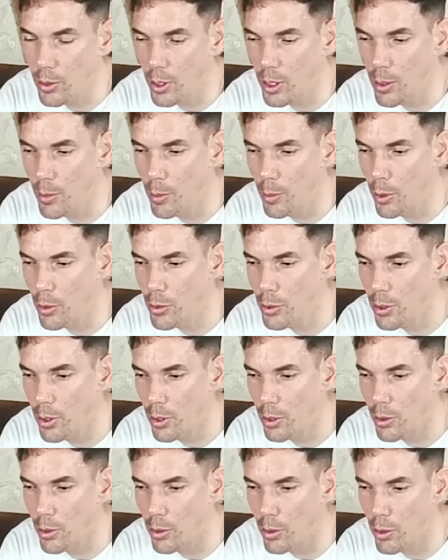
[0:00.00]
donc qui
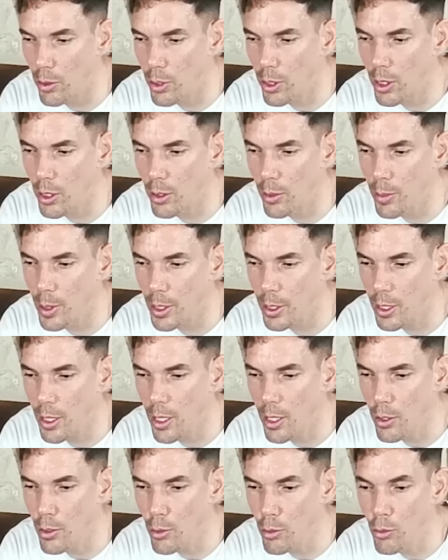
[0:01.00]
mentionne le
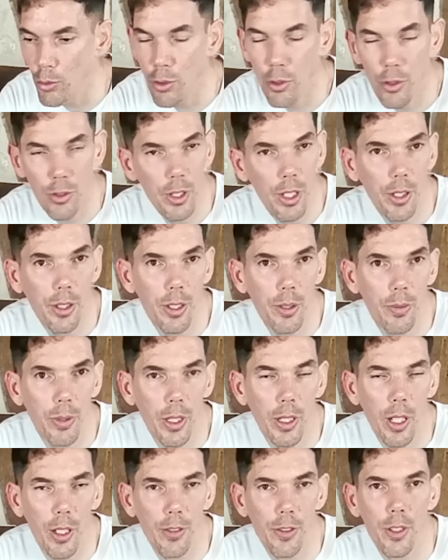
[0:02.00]
kilométrage ou le
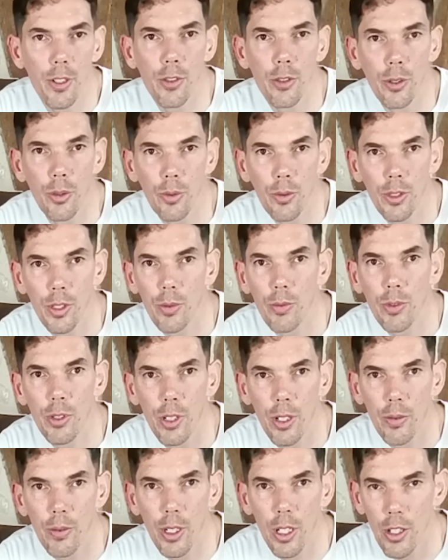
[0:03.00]
certificat de cession si
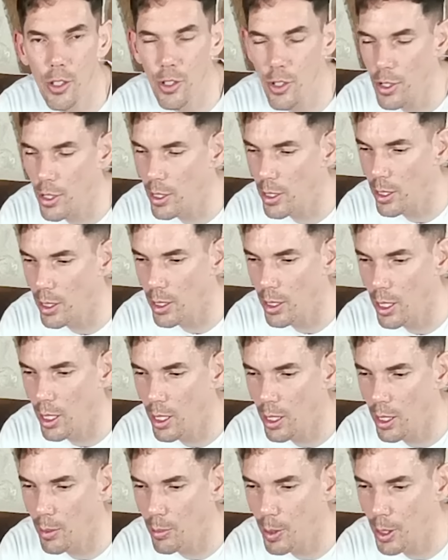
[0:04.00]
vous avez acheté
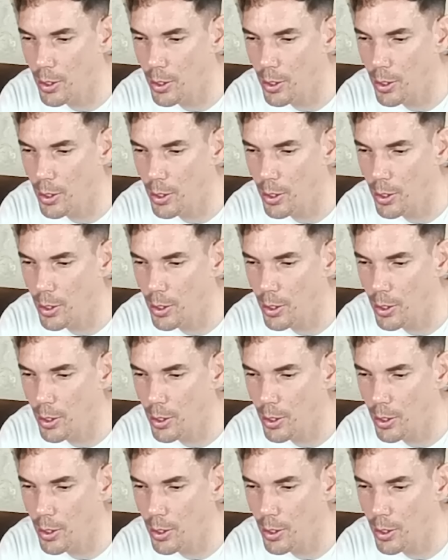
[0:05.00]
à un